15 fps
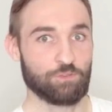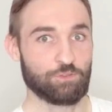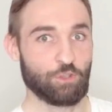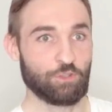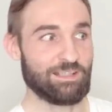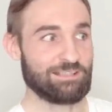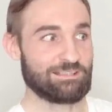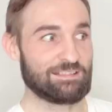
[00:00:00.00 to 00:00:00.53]
to
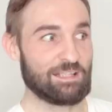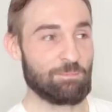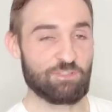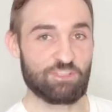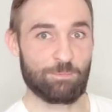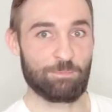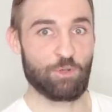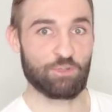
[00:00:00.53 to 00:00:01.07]
nie chcemy,
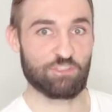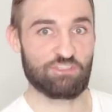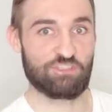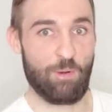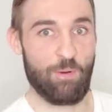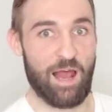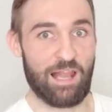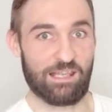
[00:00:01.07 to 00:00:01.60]
żeby oni
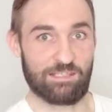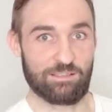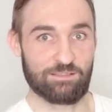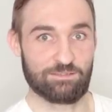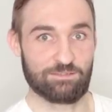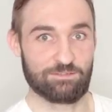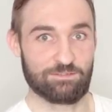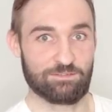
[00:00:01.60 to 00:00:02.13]
działali
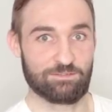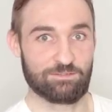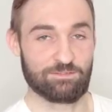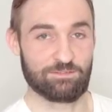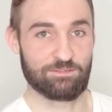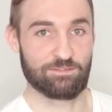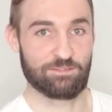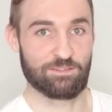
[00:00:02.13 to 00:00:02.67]

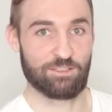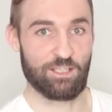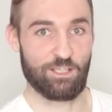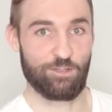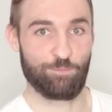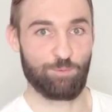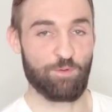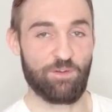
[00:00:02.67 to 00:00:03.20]

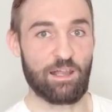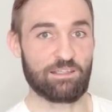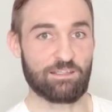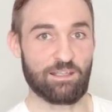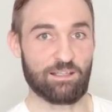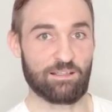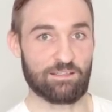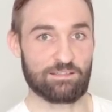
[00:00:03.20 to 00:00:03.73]
i wpływali
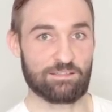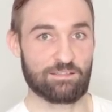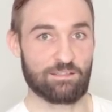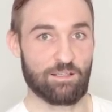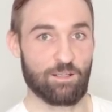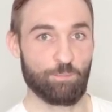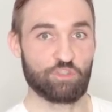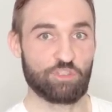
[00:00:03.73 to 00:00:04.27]
na nas.
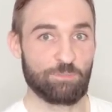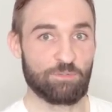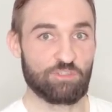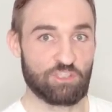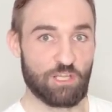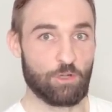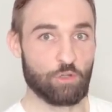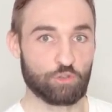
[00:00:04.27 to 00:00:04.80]
Musimy
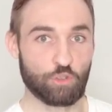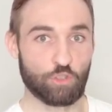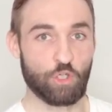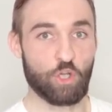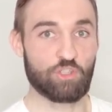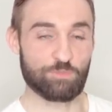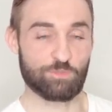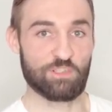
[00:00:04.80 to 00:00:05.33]
się jakoś
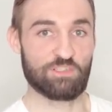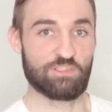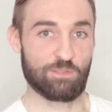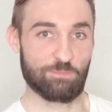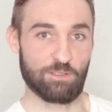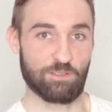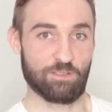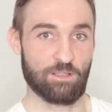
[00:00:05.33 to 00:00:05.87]
ochronić przed
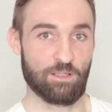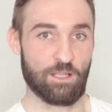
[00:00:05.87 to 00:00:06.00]
nimi.